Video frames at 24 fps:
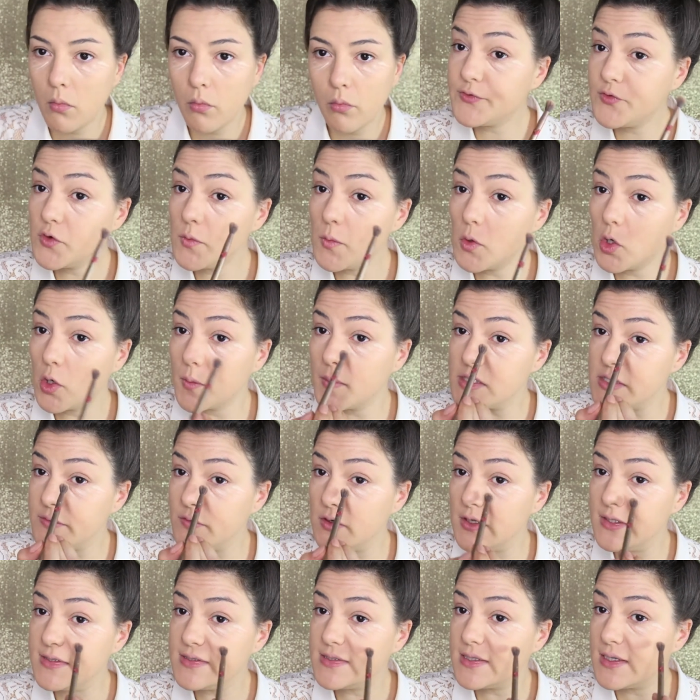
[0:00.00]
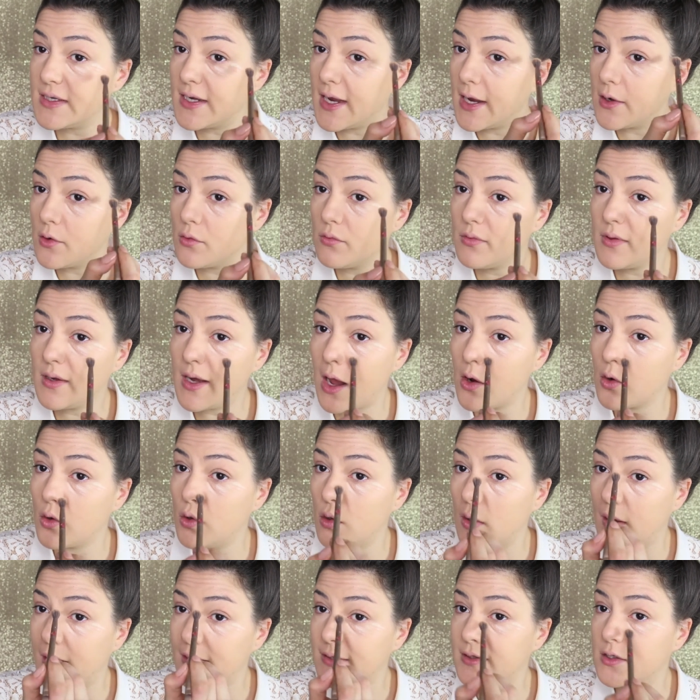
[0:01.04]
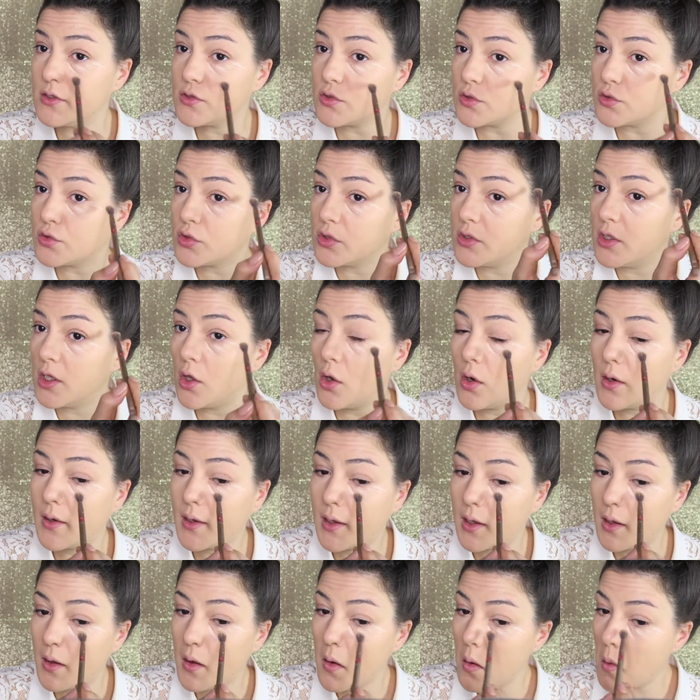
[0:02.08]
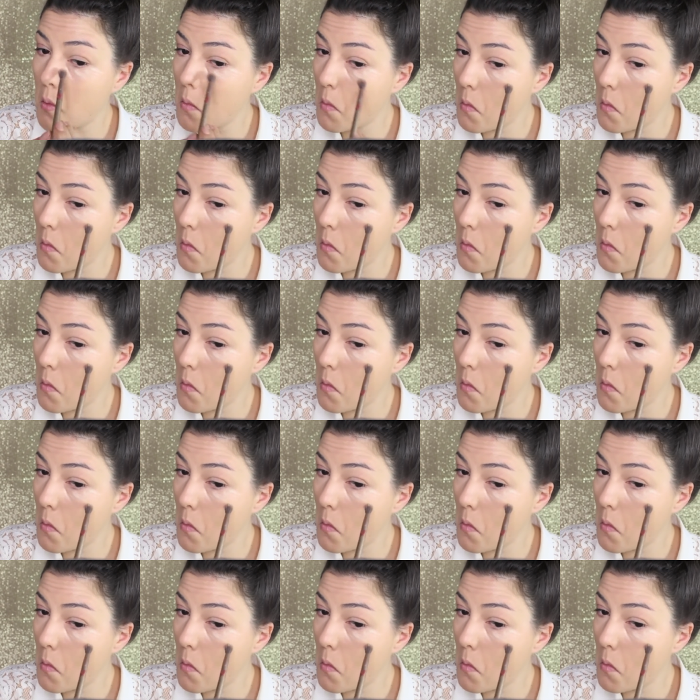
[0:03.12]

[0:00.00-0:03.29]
Sfumo come se volessi creare un triangolo al di sotto degli occhi.